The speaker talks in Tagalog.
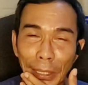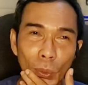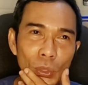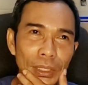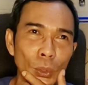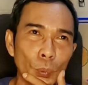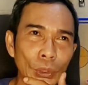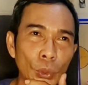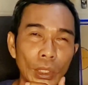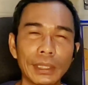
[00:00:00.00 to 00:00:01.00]
tayo ron sa
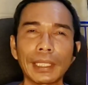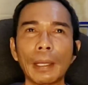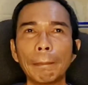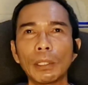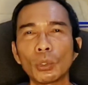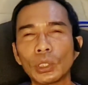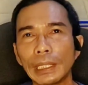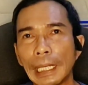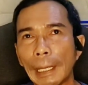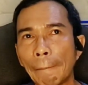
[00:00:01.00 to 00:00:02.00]
sitwasyon na sinabi ko,
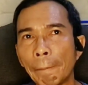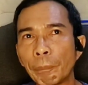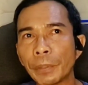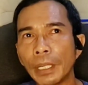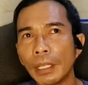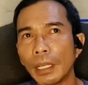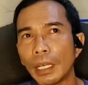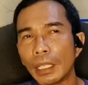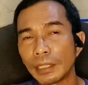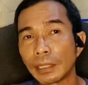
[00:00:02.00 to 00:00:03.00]
sige,
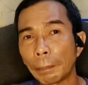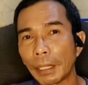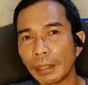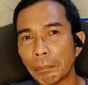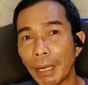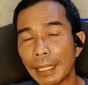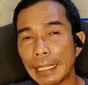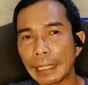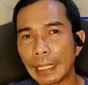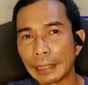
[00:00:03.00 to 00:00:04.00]
uh, sa separate vlog
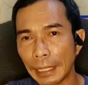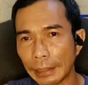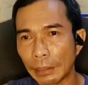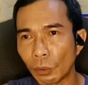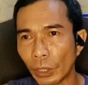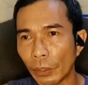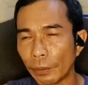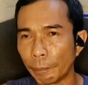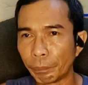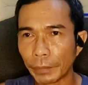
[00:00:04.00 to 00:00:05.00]
nga natin, at ito na
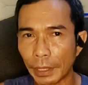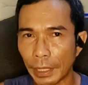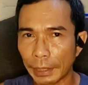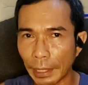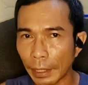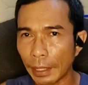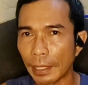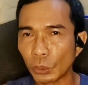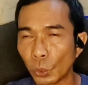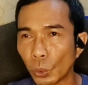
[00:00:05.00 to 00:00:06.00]
yun, ang ating
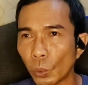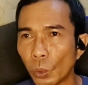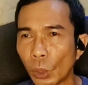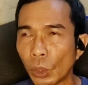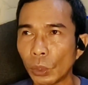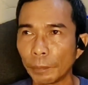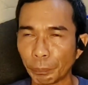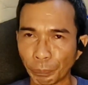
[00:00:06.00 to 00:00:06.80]
reaction tungkol doon.